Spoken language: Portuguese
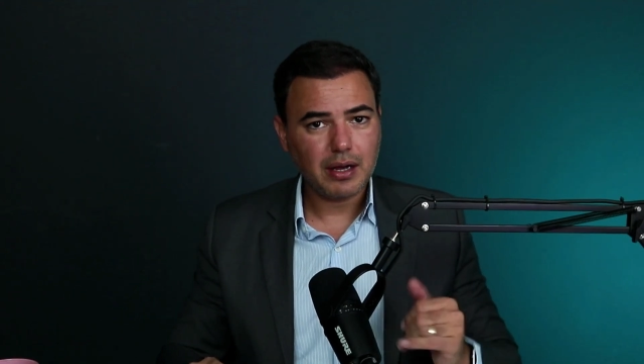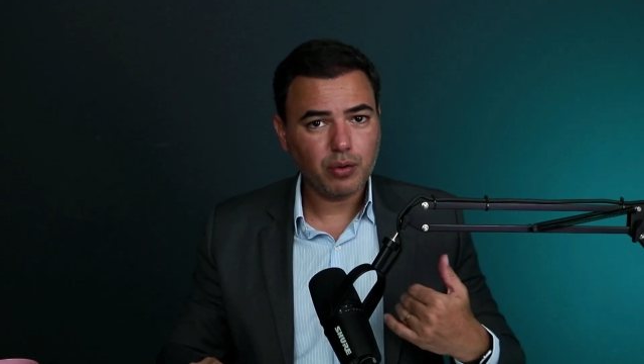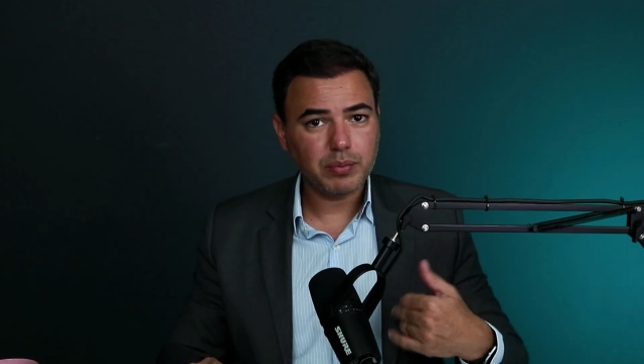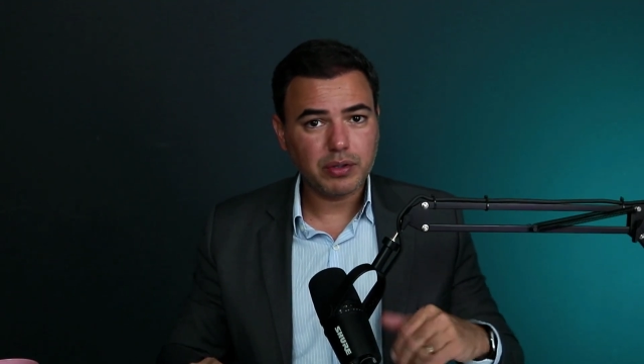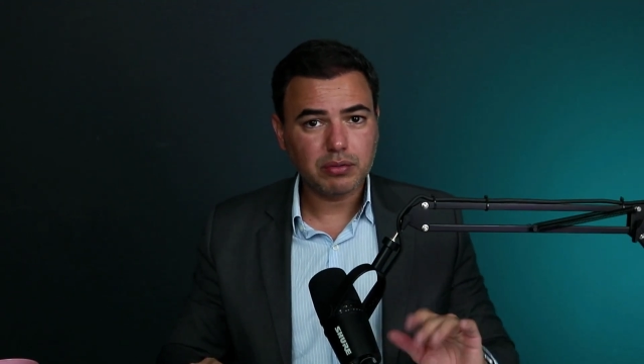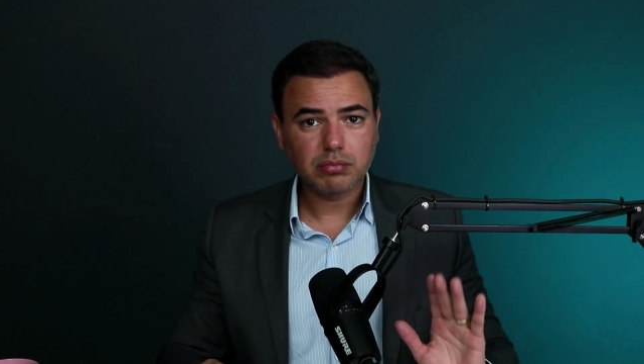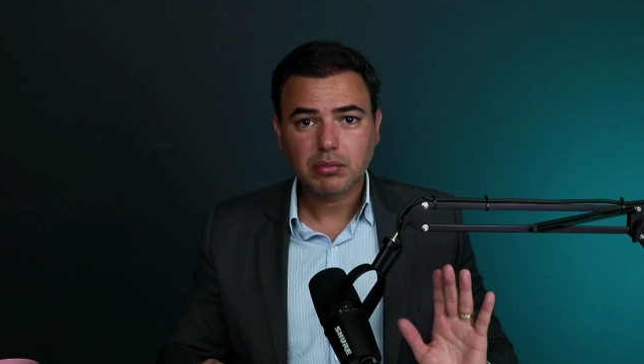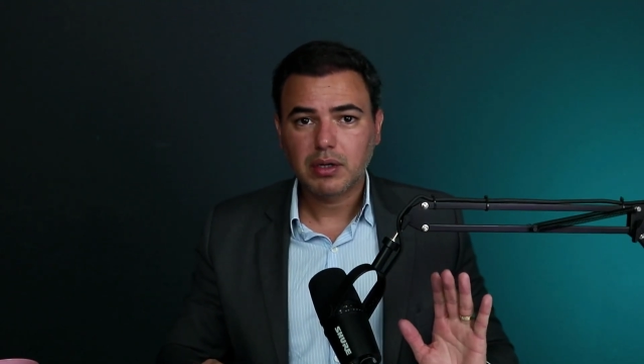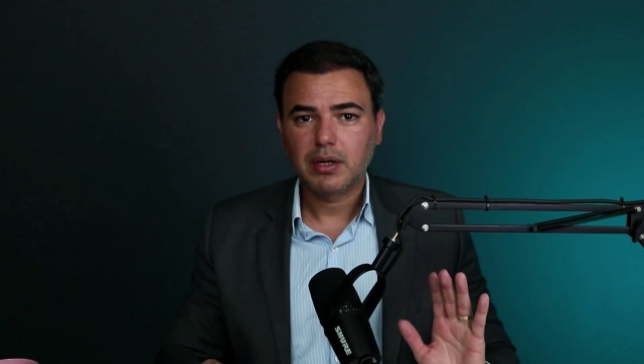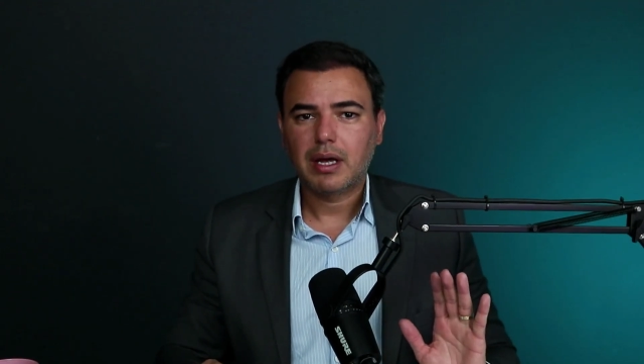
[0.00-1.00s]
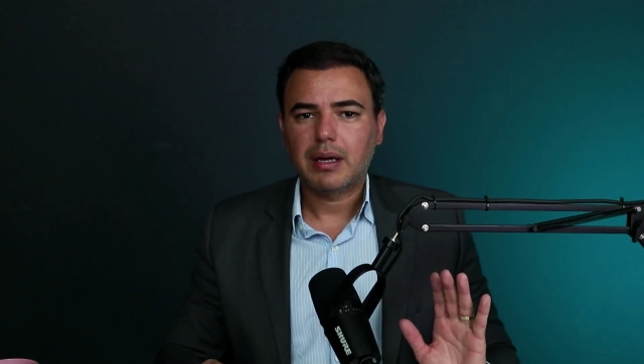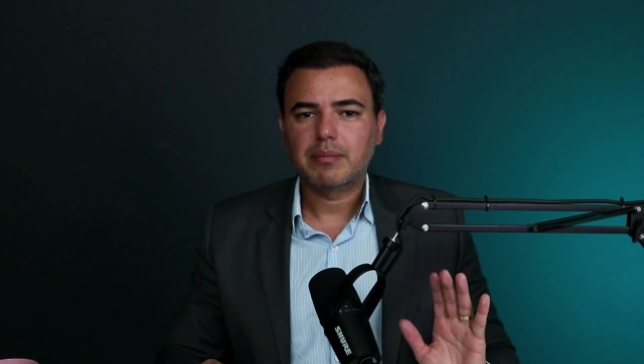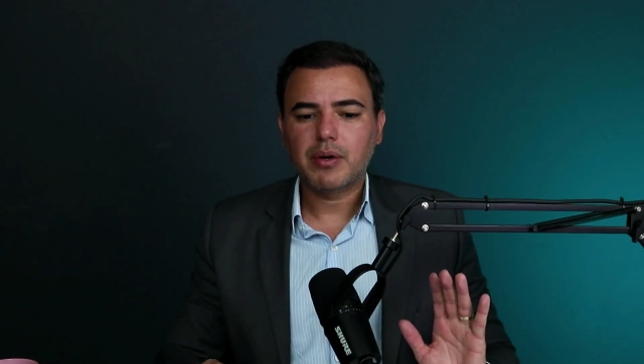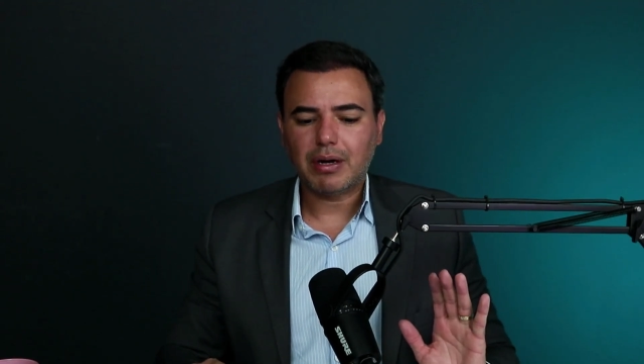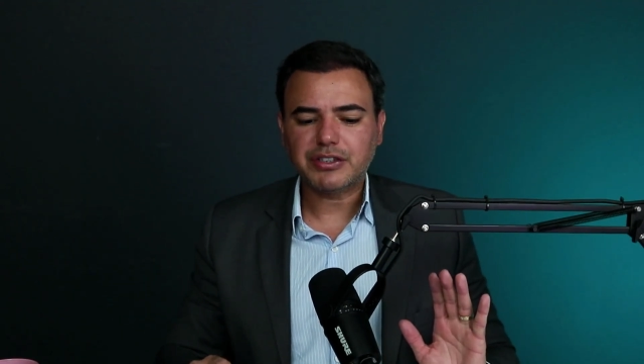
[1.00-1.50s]
É o meu
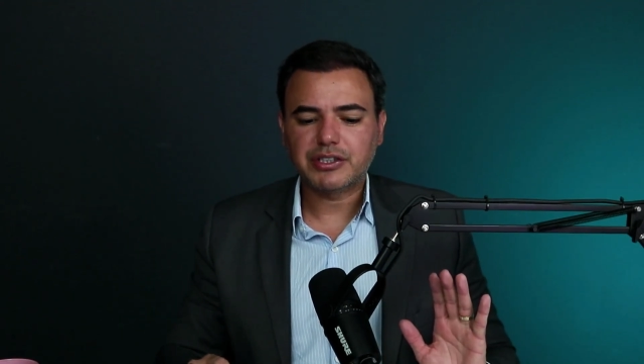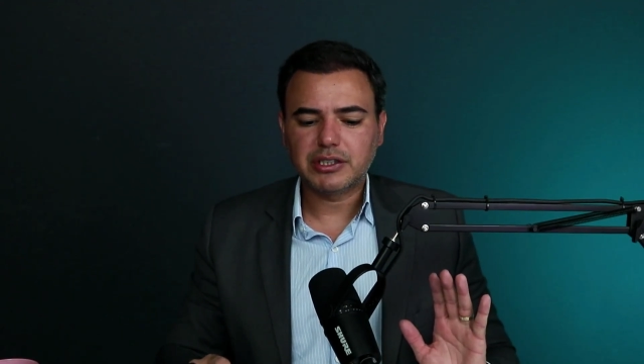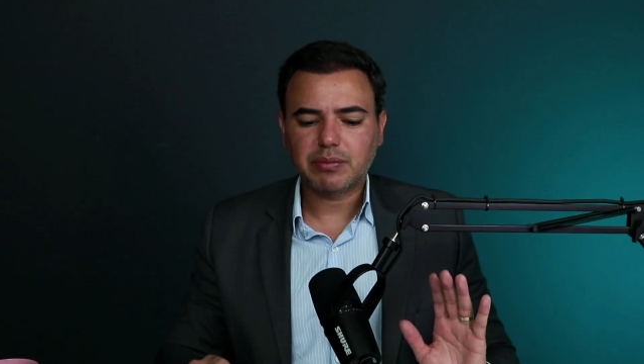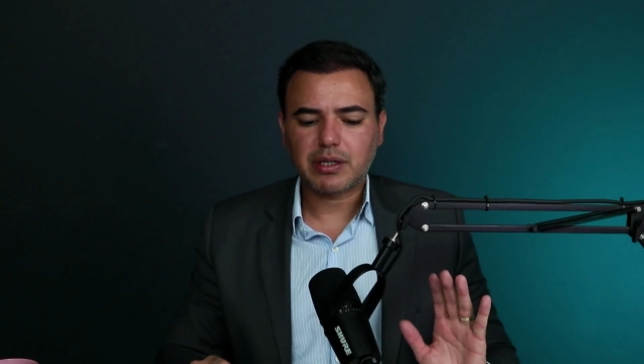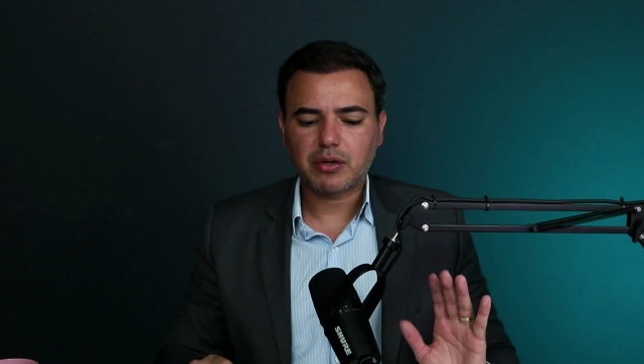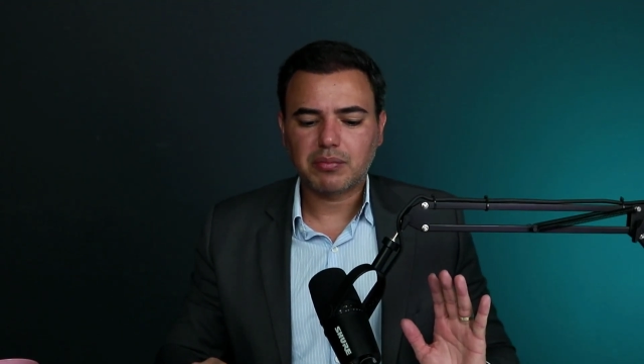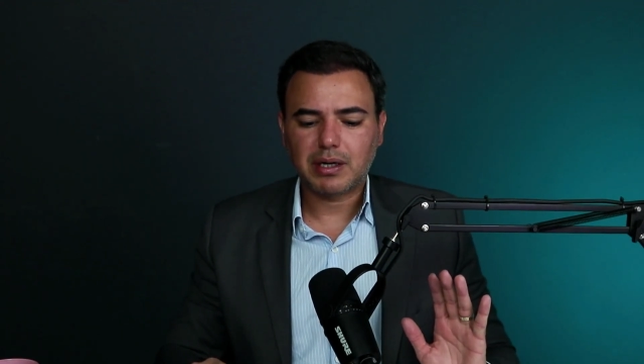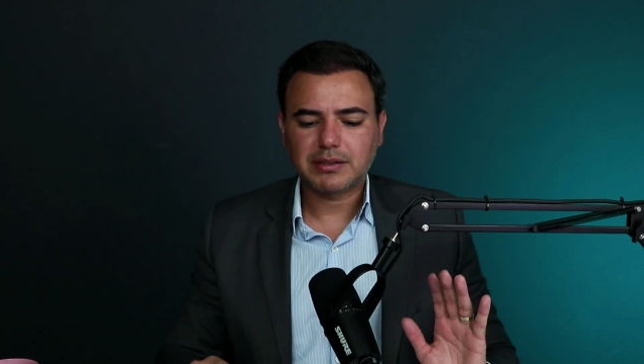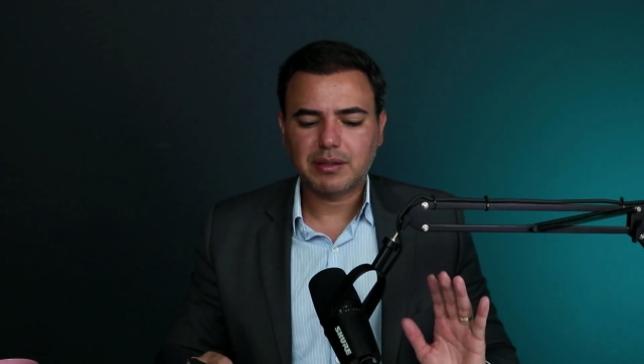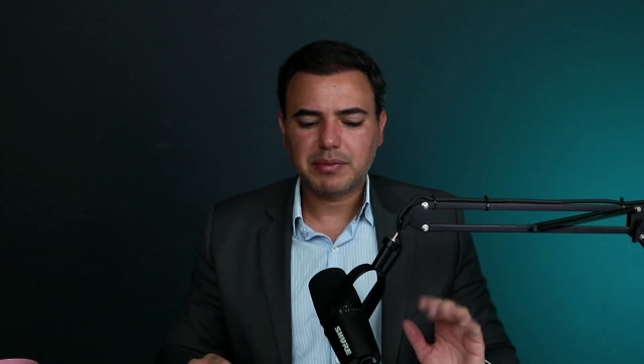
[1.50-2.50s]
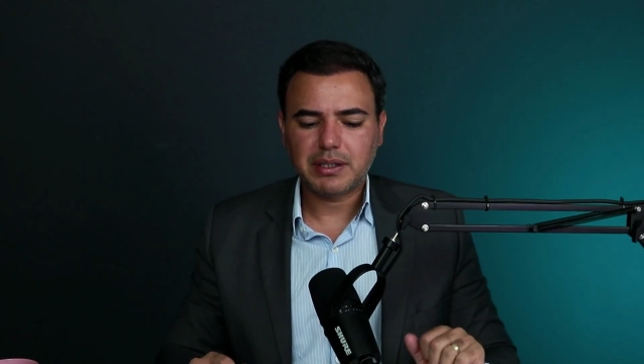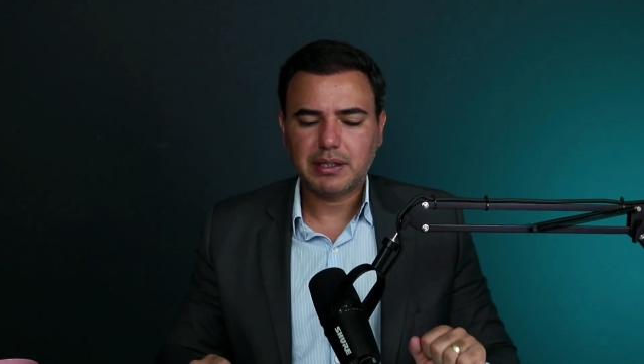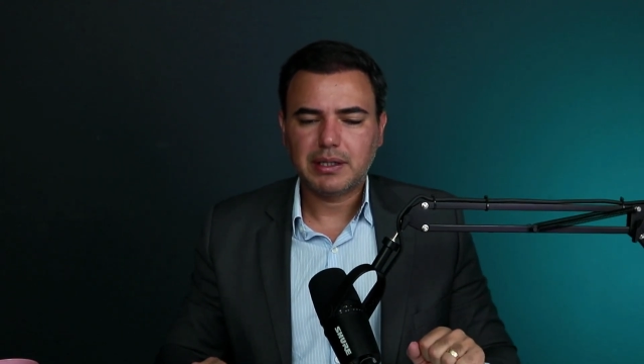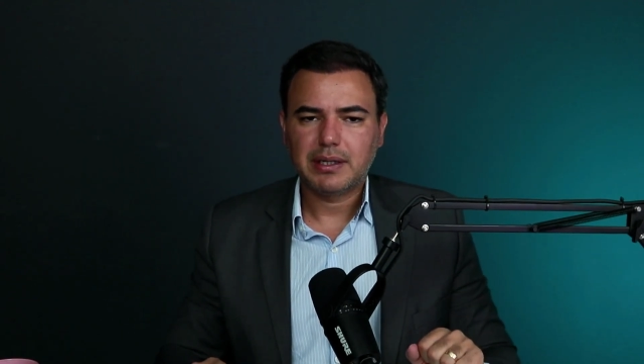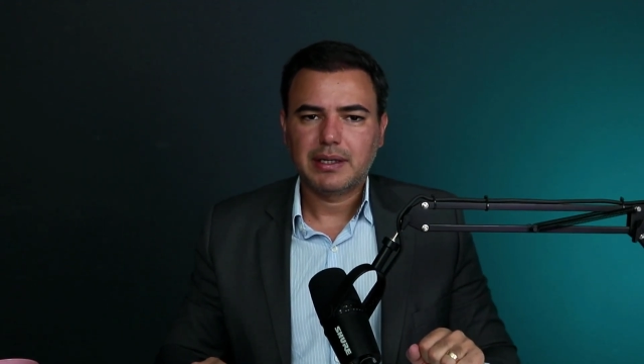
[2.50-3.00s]
meu achismo aqui com base na
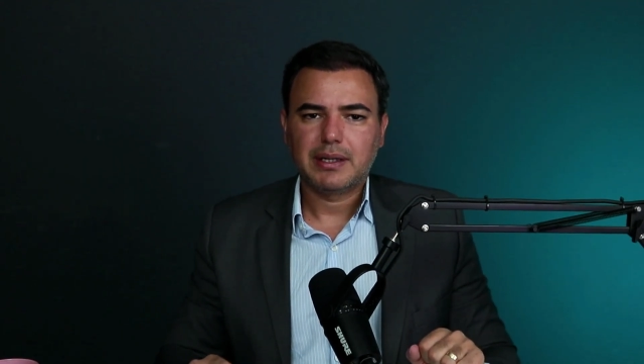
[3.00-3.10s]
minha